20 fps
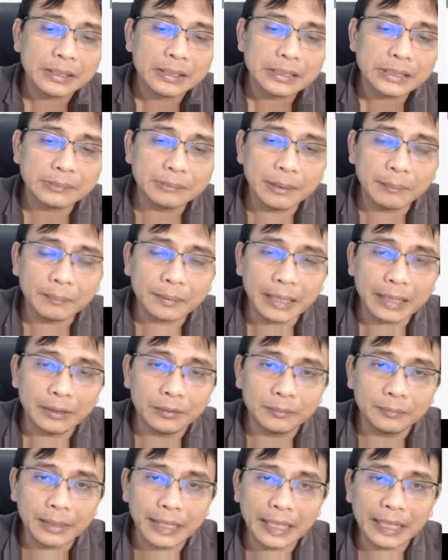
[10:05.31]
Sebab kalau
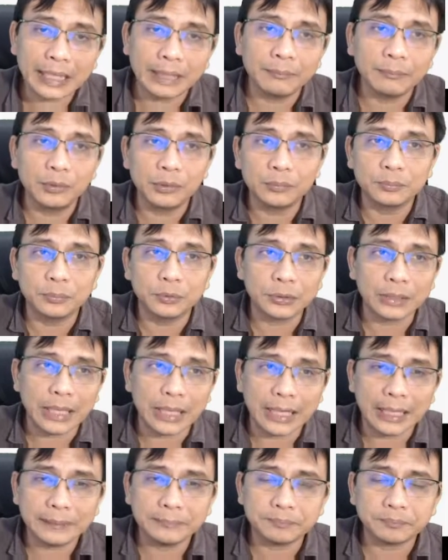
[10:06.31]
mereka belum
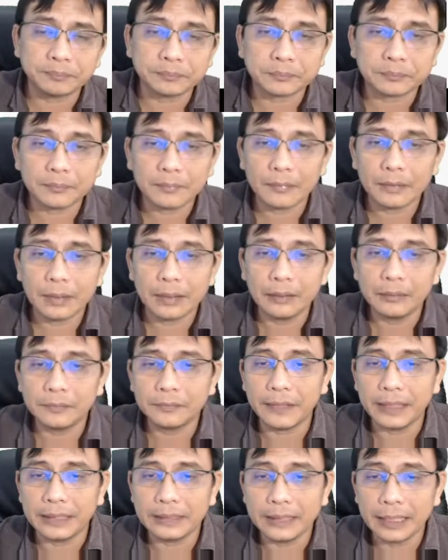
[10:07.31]
buka
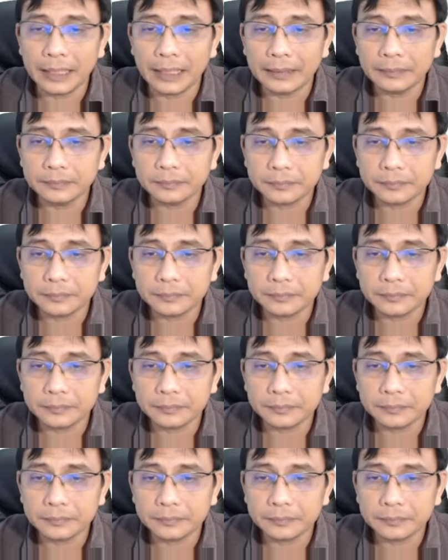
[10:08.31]
filenya,